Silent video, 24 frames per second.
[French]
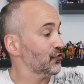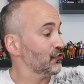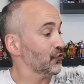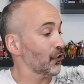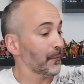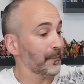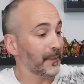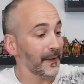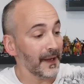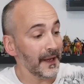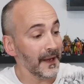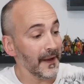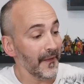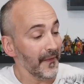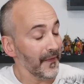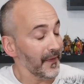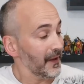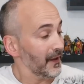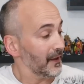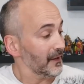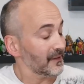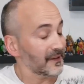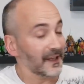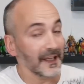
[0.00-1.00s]
choper
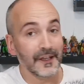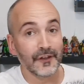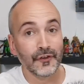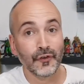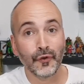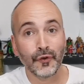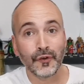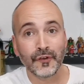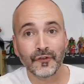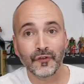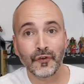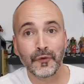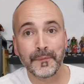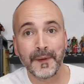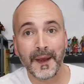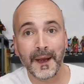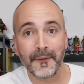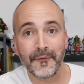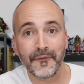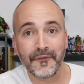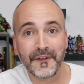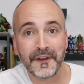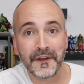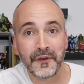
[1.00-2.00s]
ces deux
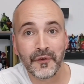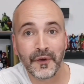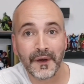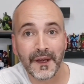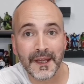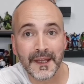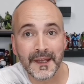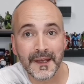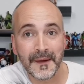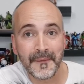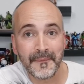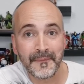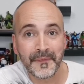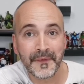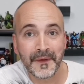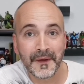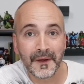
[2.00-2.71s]
superbes figurines